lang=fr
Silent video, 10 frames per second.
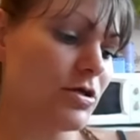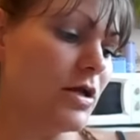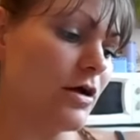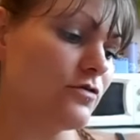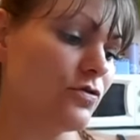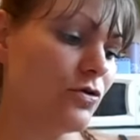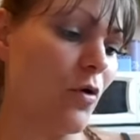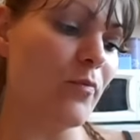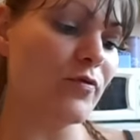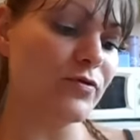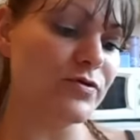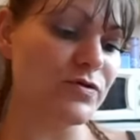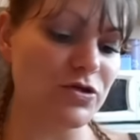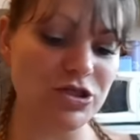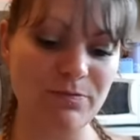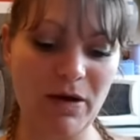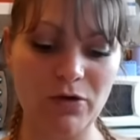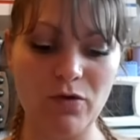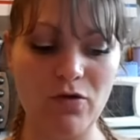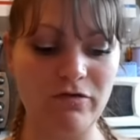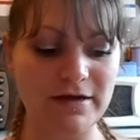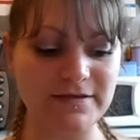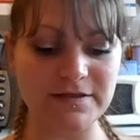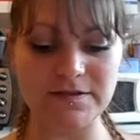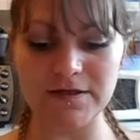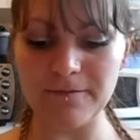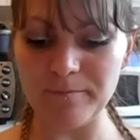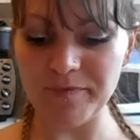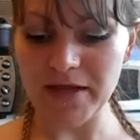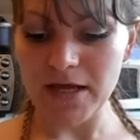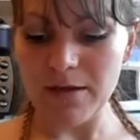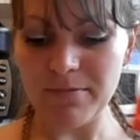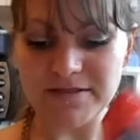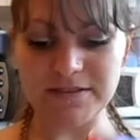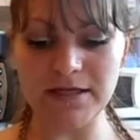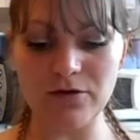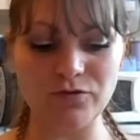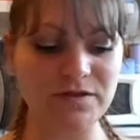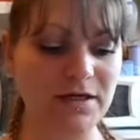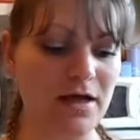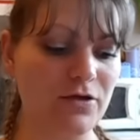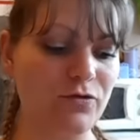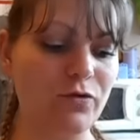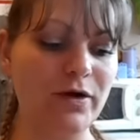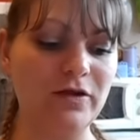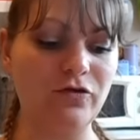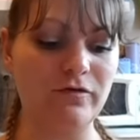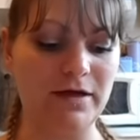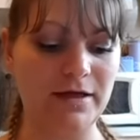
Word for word: Il a un truc en plus, je sais pas quoi, on va le tester. Parce qu'il a coûté 1,95€.